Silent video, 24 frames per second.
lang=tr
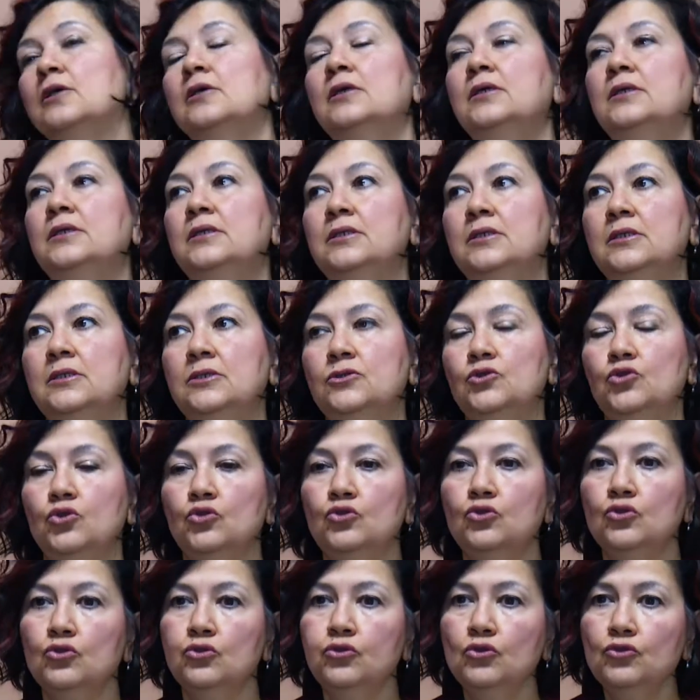Ee,
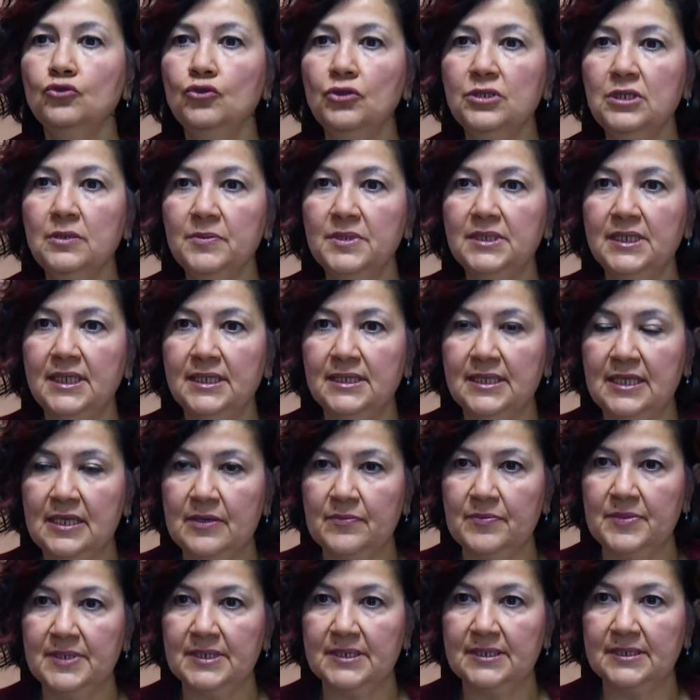çocukluk dönemi
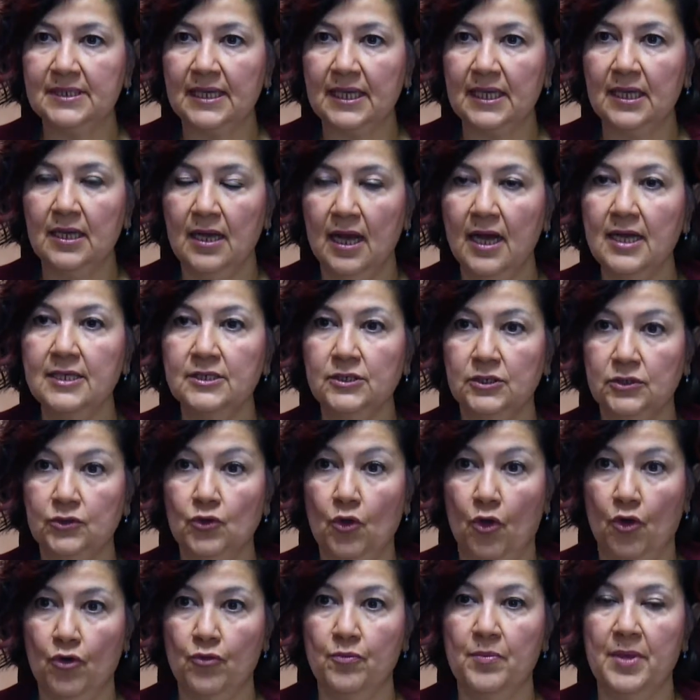dediğimizde az
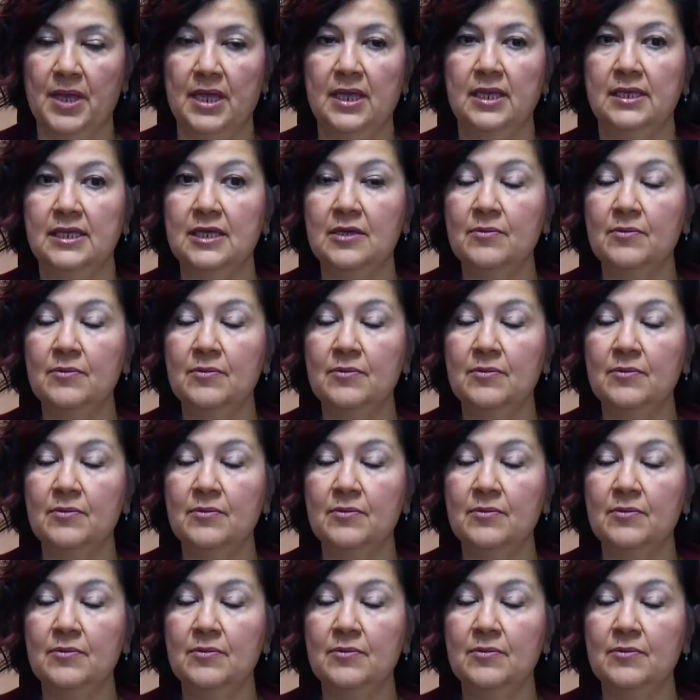görme,